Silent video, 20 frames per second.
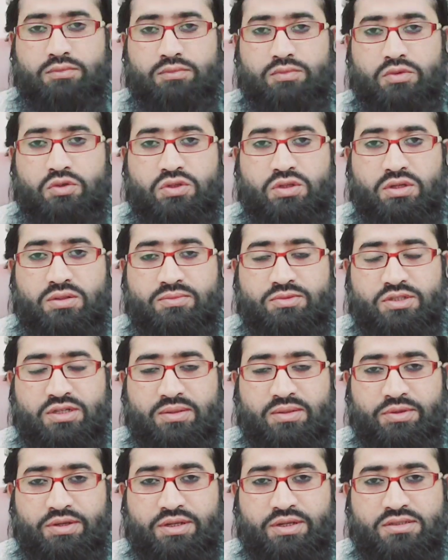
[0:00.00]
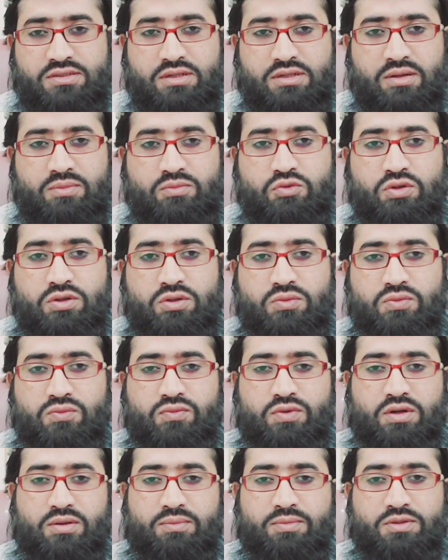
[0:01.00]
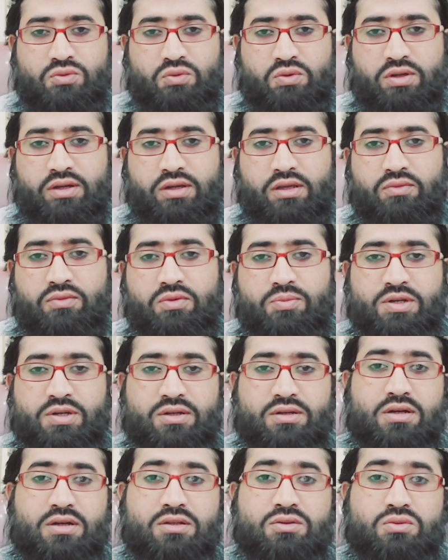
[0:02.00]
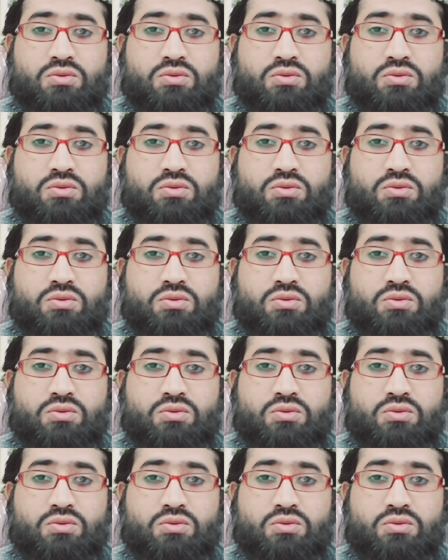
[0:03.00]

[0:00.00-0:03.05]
मोहतरम सामीन अल्लाम वरहमल वबरक